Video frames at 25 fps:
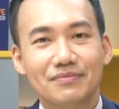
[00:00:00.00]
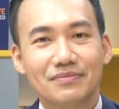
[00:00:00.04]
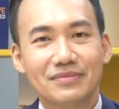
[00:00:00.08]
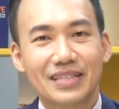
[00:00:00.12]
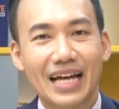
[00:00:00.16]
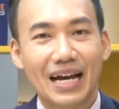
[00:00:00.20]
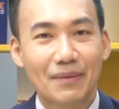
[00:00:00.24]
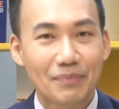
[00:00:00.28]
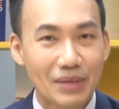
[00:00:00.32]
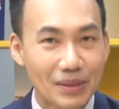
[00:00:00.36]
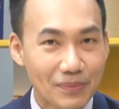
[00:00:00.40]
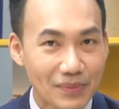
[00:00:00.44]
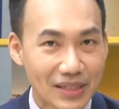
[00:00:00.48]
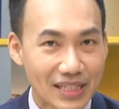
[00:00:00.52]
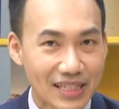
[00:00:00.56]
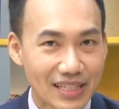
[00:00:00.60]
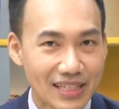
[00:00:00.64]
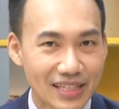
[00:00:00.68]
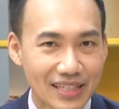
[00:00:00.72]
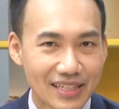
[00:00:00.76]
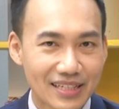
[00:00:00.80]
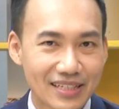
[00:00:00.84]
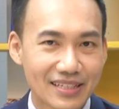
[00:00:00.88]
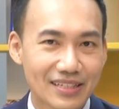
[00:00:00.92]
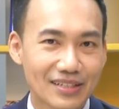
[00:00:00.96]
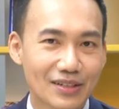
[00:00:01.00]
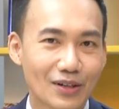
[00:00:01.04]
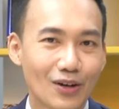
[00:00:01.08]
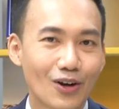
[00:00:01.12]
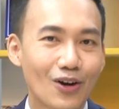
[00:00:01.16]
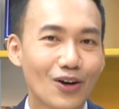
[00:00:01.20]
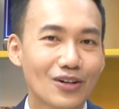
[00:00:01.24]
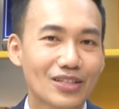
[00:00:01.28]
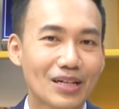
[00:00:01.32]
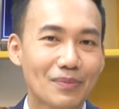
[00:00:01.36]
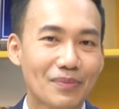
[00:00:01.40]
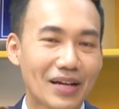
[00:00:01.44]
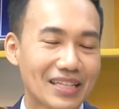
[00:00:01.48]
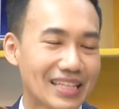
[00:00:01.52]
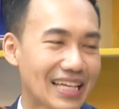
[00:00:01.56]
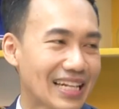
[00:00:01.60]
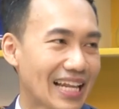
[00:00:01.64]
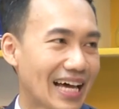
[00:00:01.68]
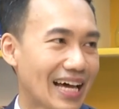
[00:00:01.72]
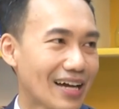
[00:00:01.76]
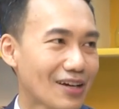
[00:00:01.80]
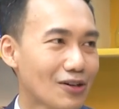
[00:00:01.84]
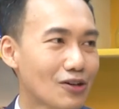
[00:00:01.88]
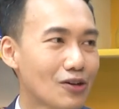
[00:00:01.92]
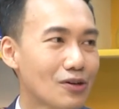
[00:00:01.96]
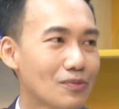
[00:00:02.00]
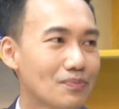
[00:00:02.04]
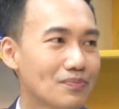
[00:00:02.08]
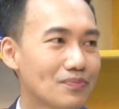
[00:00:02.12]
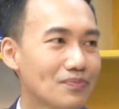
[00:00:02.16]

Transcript: ตังไม่มีก็ทำไงดีล่ะก็